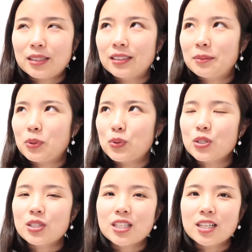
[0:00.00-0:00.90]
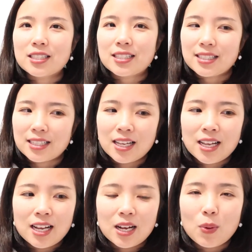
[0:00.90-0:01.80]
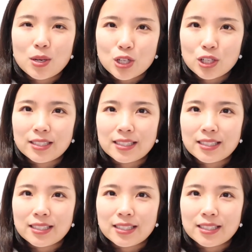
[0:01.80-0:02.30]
嗯，比如说上次万圣